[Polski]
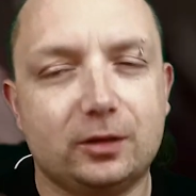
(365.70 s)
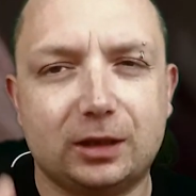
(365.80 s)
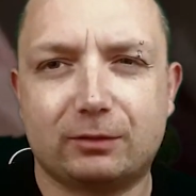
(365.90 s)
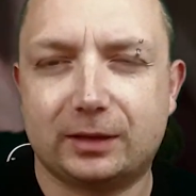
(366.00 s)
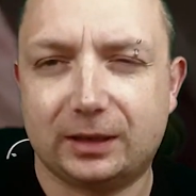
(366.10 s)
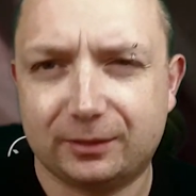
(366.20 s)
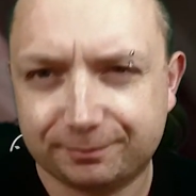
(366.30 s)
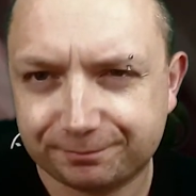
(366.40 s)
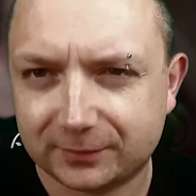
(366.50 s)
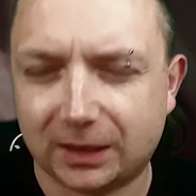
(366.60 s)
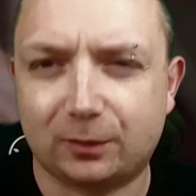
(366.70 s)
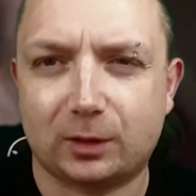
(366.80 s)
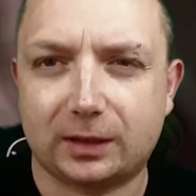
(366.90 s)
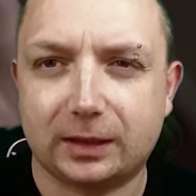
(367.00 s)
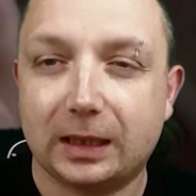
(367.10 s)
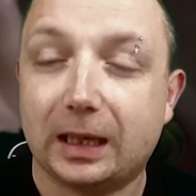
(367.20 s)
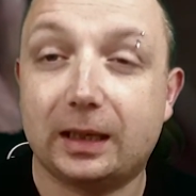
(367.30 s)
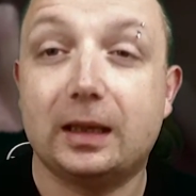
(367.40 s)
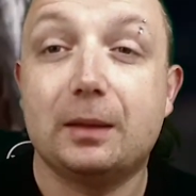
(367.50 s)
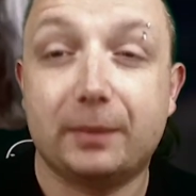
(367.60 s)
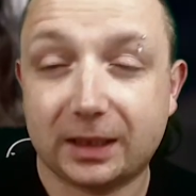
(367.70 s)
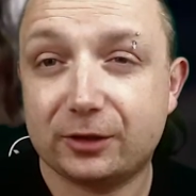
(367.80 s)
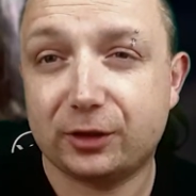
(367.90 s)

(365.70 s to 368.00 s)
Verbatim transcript: oni nakładali, dawał radę. Ale Michael